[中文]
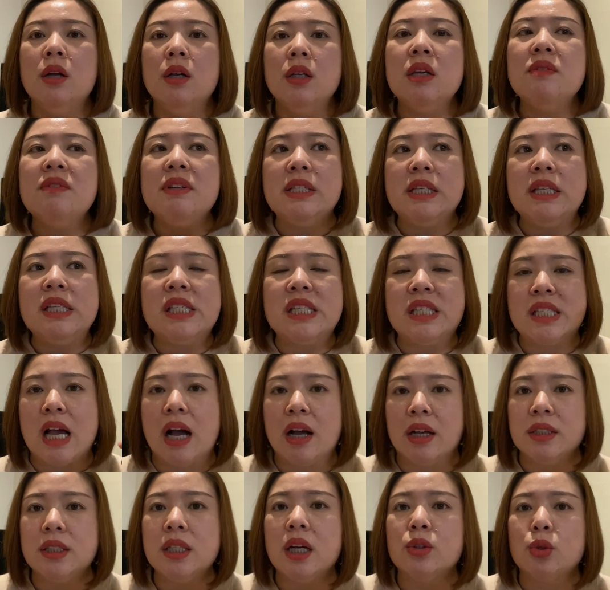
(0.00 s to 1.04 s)
因为你
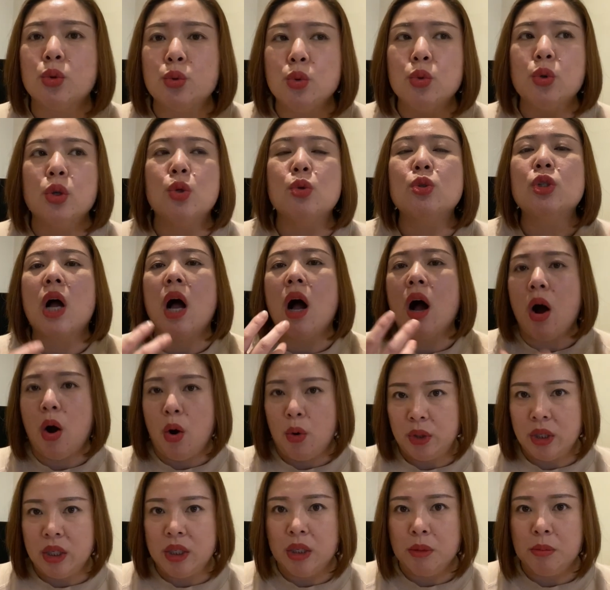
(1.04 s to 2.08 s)
想象的永远都是
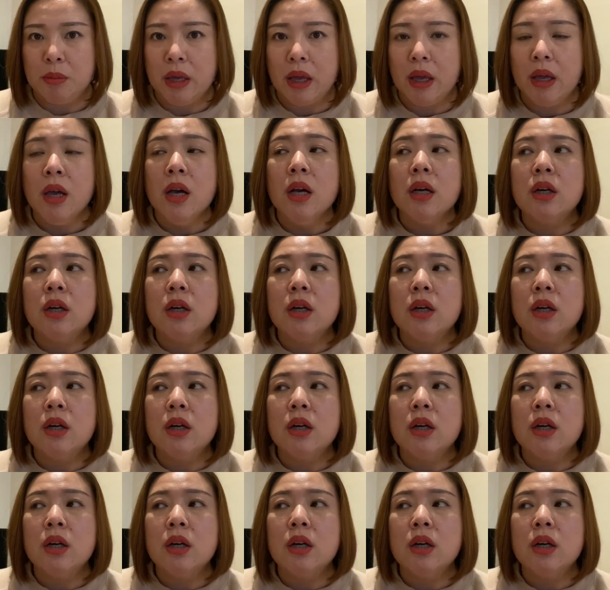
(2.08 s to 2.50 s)
好的一面。